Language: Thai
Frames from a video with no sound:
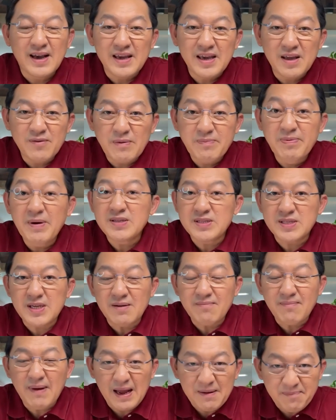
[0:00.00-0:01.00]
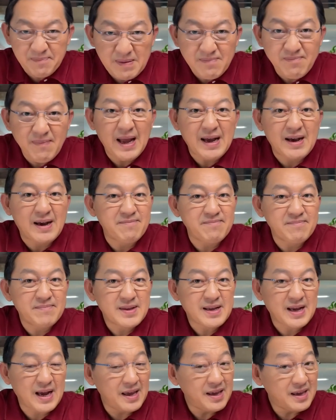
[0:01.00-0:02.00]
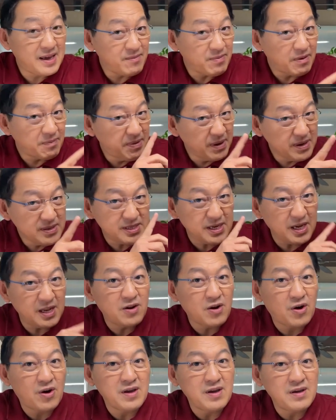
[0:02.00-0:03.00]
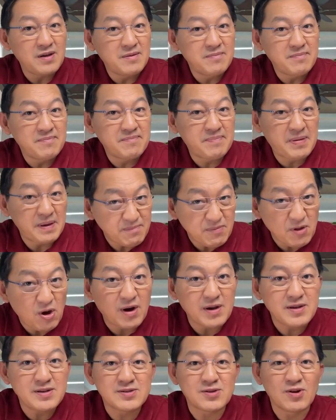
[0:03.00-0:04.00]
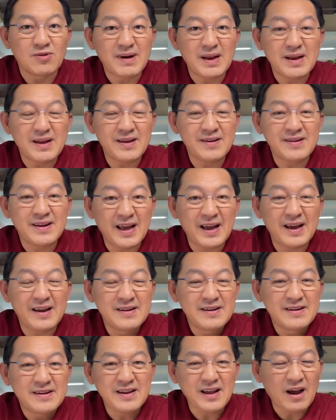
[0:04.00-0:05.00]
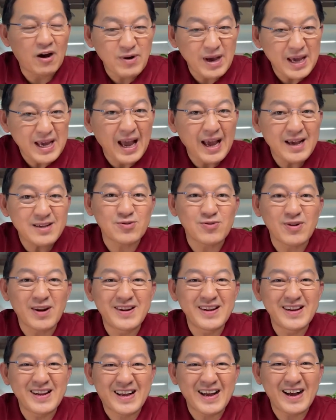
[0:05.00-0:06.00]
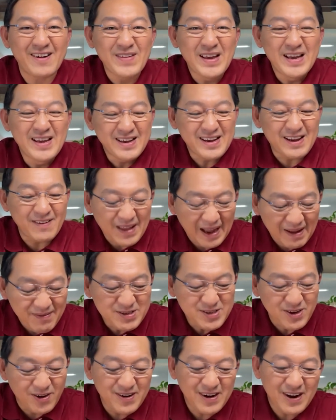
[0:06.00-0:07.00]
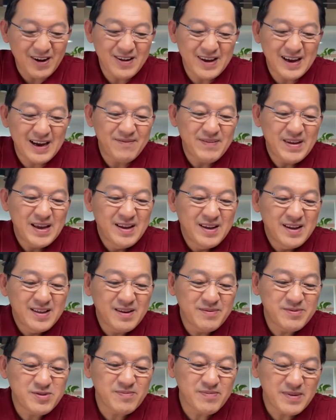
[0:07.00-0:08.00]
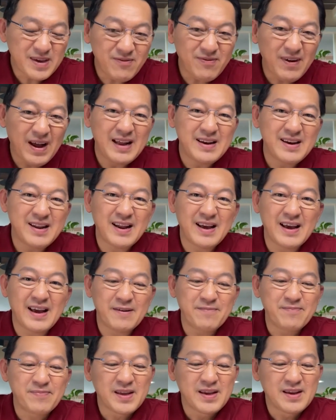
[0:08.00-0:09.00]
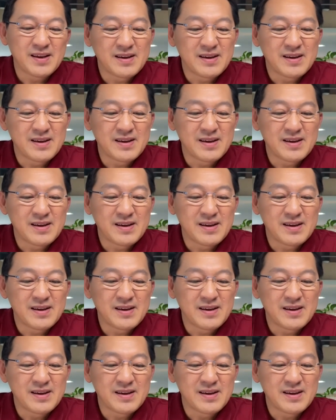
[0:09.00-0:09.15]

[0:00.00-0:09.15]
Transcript: ใครคิดว่าพึ่งจีนมากพิมพ์มากครับ ใครคิดว่าพึ่งจีนน้อย พิมพ์น้อยส่งมาเลยนะฮะนี่เอาง่ายๆ สุดแล้วนะครับคำถามที่สองเรานะครับท่านผู้ชมคิดว่านี่นะฮะ